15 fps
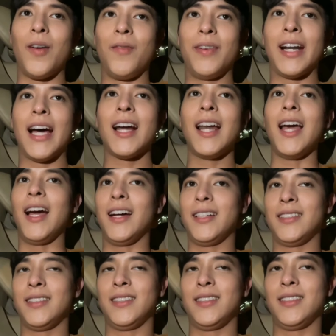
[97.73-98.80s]
มีความรักแหละ
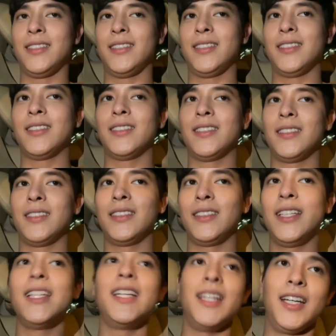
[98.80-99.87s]

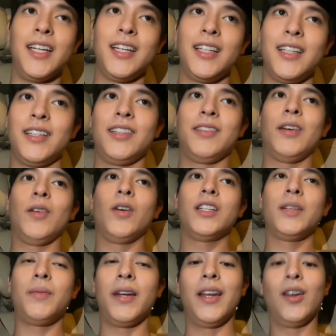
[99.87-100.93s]
ที่ดีไม่
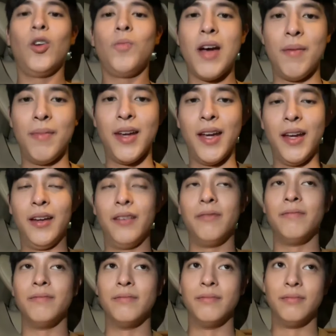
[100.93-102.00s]
ว่าจะเป็นในรูปแบบ
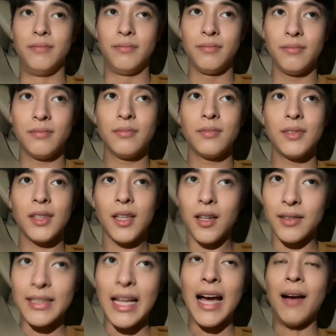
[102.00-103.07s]

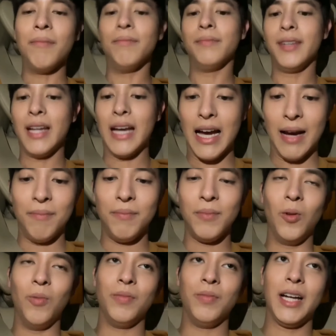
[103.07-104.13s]
ก็ตามนะครับ
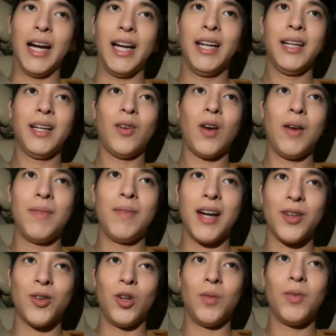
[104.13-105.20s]
ผมอยากให้ความ
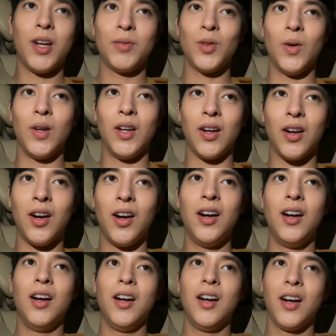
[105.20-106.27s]
รักอยู่รอบ ๆ ตัว แล้ว
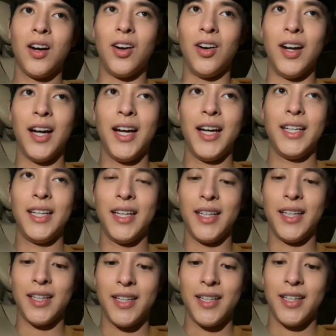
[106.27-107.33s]
ก็ขอให้
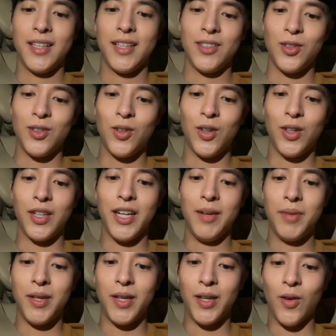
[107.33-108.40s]
ทุกคน
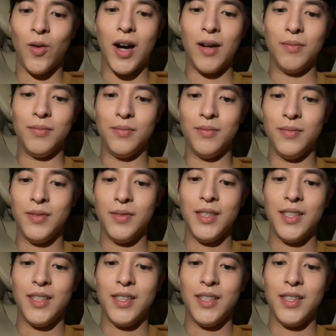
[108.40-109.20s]
ได้มีความ